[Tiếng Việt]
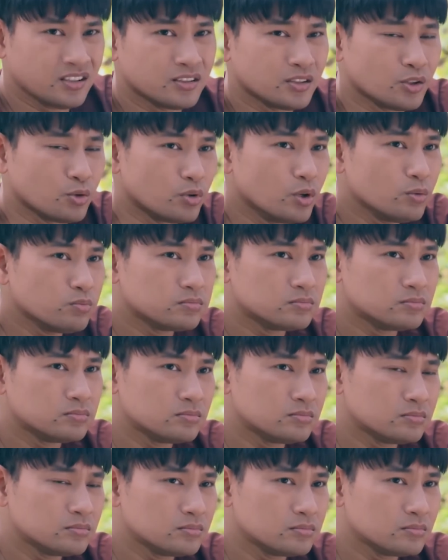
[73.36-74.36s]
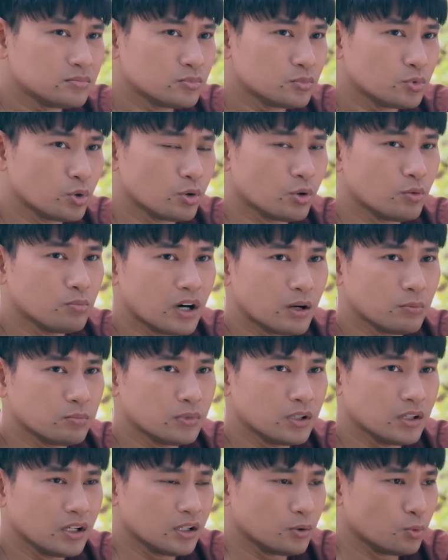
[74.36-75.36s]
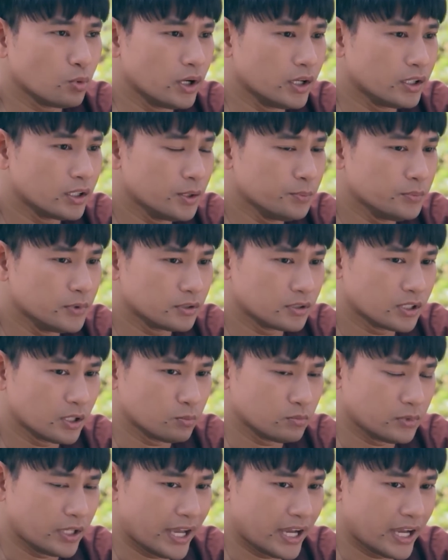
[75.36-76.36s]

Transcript: nhiều lúc tôi cũng mong là huệ kiếm được chồng